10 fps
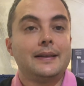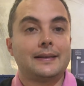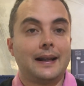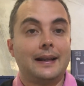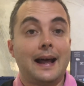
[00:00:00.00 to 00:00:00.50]

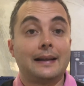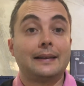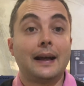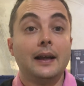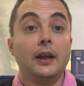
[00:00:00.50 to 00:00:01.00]

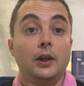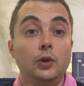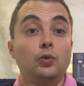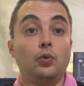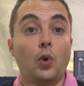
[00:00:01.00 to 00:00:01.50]
installata
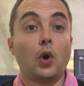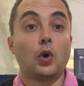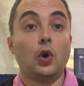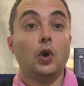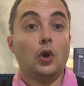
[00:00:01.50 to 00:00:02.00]
in un
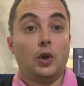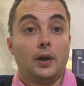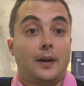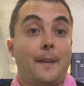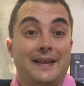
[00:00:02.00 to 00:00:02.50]
luogo
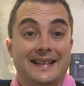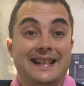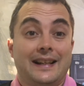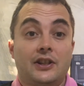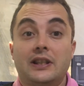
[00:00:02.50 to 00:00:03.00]

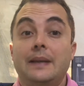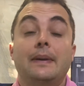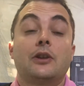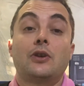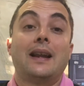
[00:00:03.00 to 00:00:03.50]
abbastanza
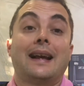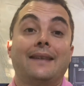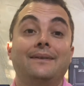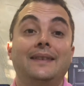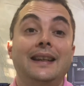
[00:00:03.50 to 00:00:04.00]
inaccessibile, cioè la
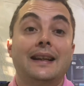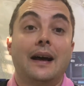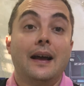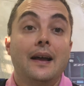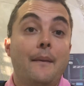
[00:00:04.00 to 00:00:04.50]

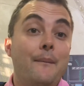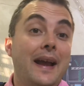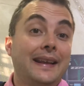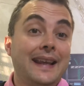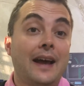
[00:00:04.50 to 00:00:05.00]
cantina. Ma
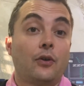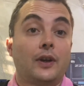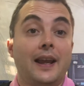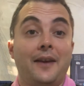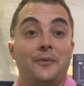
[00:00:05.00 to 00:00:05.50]
è chiaro
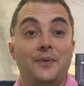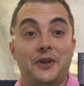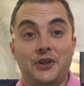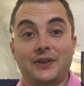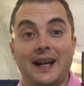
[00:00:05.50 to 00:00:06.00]
che una
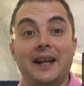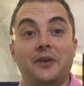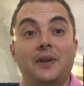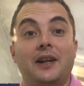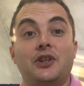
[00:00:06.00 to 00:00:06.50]
centrale
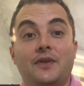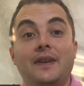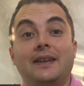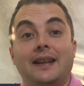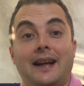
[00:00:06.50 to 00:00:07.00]
con la
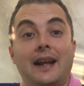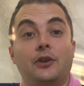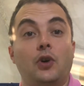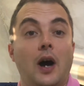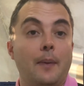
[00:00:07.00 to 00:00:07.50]
ricevente
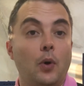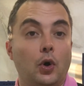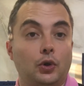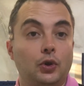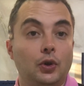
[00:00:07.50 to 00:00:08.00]
radio a
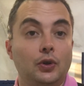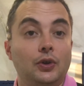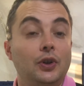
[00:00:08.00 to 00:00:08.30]
bordo